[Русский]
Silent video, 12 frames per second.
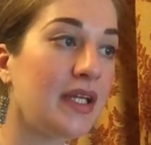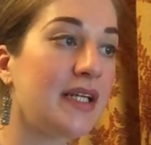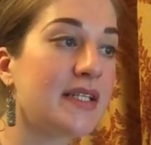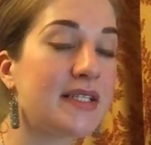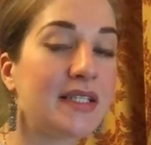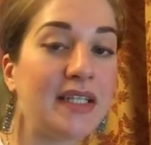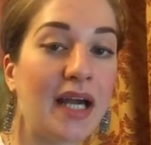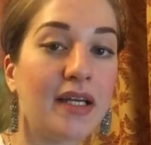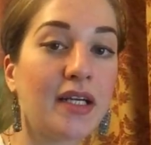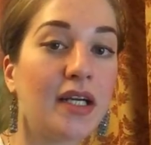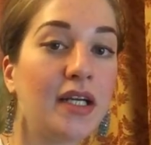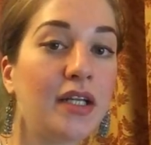и с
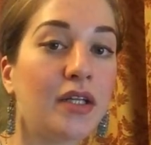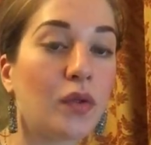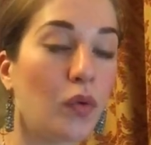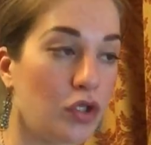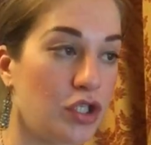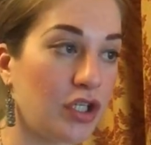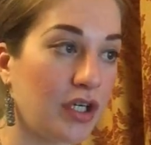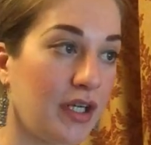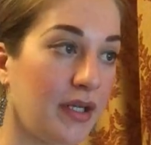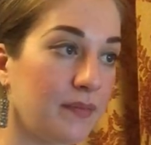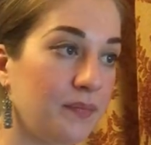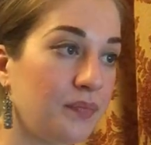яркой точкой.